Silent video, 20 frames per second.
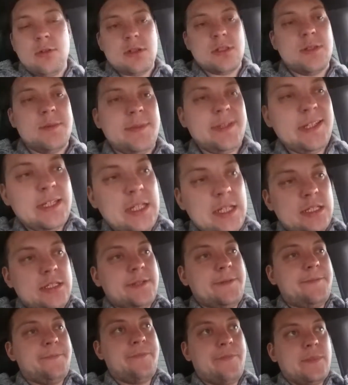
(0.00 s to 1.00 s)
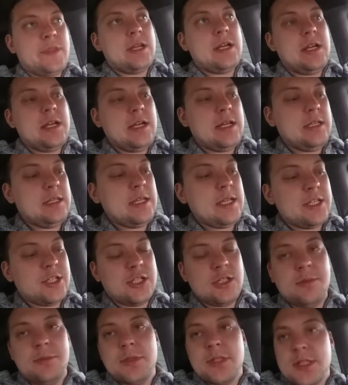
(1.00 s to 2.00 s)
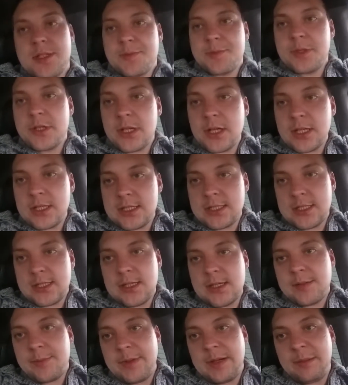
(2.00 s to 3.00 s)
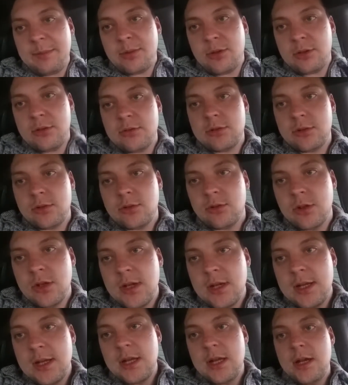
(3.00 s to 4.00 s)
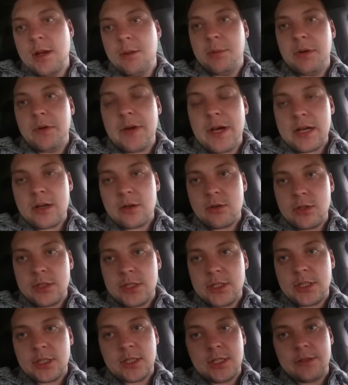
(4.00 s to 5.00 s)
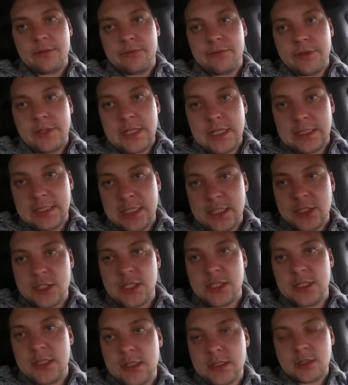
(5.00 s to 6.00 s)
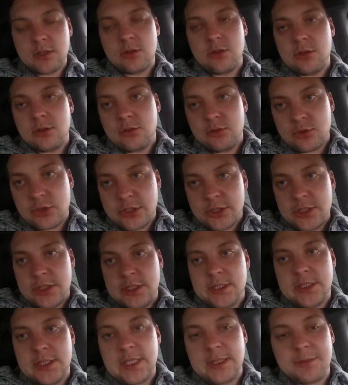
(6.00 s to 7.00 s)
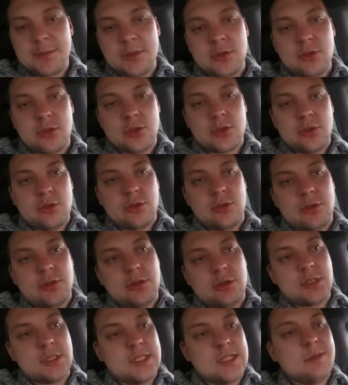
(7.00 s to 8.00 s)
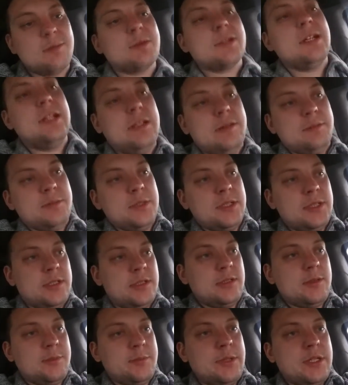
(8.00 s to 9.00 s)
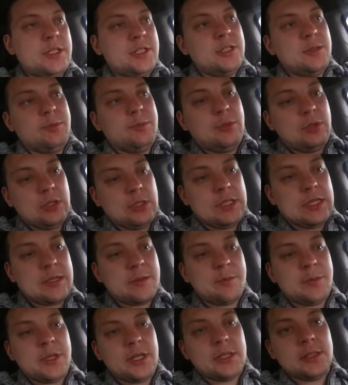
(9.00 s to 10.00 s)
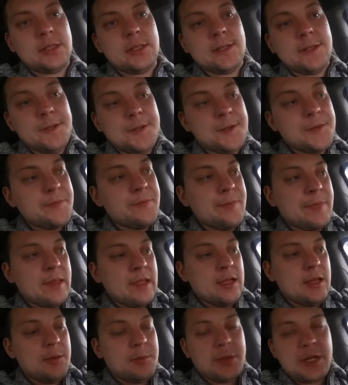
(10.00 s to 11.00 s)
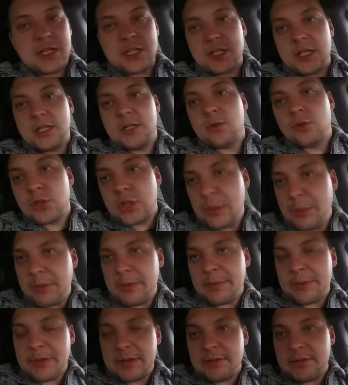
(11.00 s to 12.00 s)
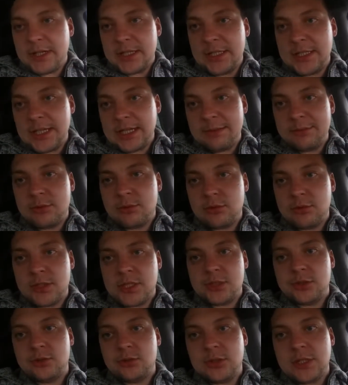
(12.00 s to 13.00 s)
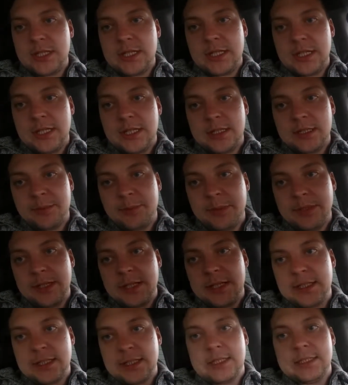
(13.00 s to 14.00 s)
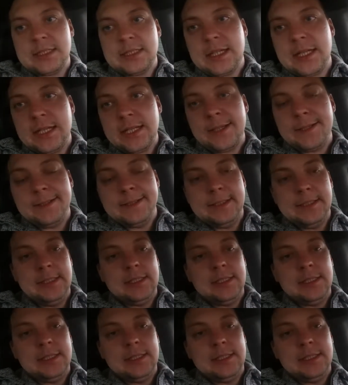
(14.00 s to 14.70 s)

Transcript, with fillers: Ну вот смотрите, а, начали мы разбираться по поводу поворотников. А, дошли до такой уже темы, то что разобрали мы почти пол торпеды, пошли уже по проводам, туда-сюда, ля-ля тополя и так далее